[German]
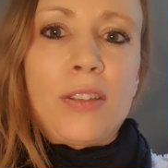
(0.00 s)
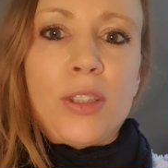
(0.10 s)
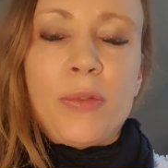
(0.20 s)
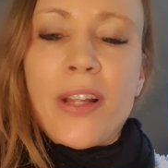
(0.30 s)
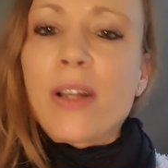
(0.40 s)

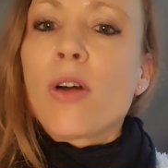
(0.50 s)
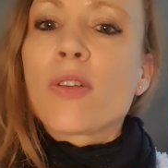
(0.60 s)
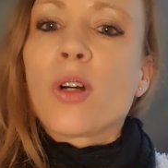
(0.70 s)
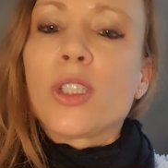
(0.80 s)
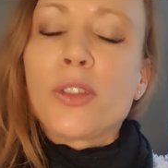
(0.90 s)
die werden
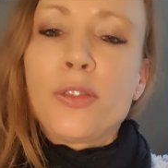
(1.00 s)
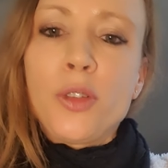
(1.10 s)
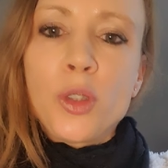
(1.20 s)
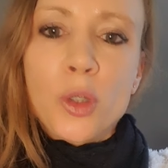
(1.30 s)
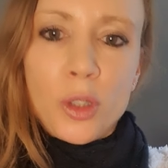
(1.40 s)
oft auch als
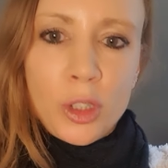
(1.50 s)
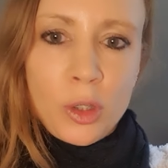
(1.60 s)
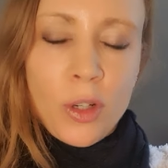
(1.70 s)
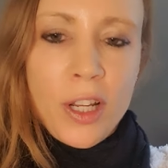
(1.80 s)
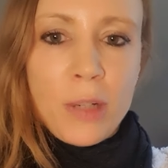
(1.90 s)

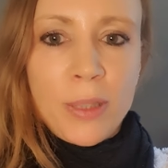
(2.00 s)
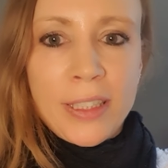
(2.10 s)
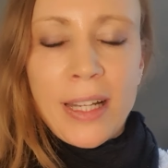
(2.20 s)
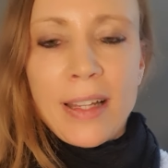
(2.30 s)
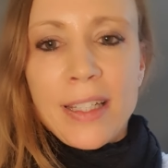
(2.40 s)
Phytoöstrogene
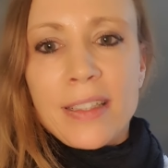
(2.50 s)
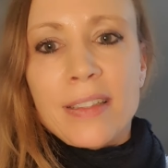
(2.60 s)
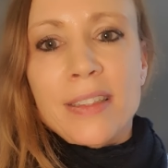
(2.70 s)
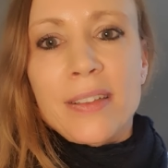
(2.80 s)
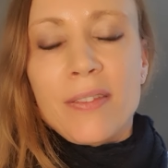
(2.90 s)

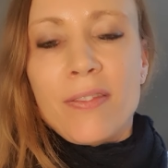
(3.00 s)
bezeichnet,